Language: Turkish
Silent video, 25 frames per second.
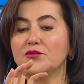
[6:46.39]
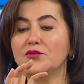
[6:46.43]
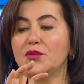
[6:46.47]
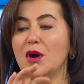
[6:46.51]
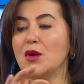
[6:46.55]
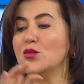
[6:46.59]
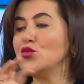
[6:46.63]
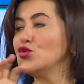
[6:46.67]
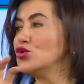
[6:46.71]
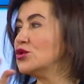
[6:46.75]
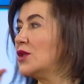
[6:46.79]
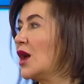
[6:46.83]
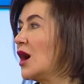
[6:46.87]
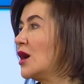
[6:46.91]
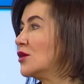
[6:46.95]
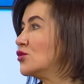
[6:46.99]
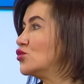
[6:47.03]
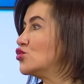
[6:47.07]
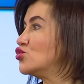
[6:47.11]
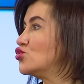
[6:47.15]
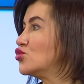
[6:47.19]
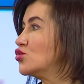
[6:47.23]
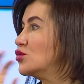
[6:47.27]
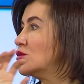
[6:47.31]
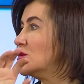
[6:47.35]
Pamuklar
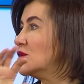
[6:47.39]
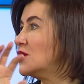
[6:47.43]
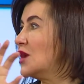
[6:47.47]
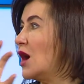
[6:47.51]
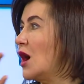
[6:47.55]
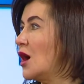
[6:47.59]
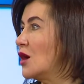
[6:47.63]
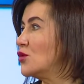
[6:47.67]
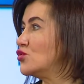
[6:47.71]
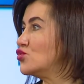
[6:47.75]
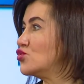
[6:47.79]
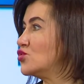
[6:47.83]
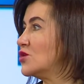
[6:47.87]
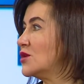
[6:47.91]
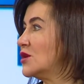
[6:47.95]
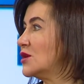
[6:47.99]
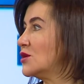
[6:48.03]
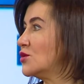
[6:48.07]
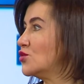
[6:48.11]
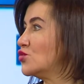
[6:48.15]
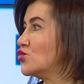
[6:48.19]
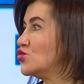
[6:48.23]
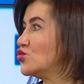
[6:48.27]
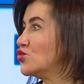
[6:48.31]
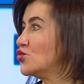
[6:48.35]
düşünün, yağ
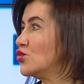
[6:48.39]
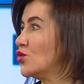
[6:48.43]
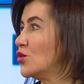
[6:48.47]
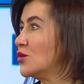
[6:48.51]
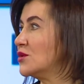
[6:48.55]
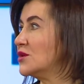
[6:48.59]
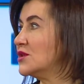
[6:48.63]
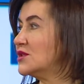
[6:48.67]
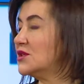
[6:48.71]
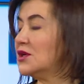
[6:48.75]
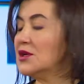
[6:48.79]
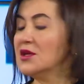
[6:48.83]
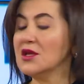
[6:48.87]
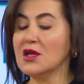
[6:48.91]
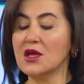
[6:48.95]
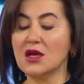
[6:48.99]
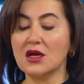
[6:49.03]
hücreleri düşünün onları.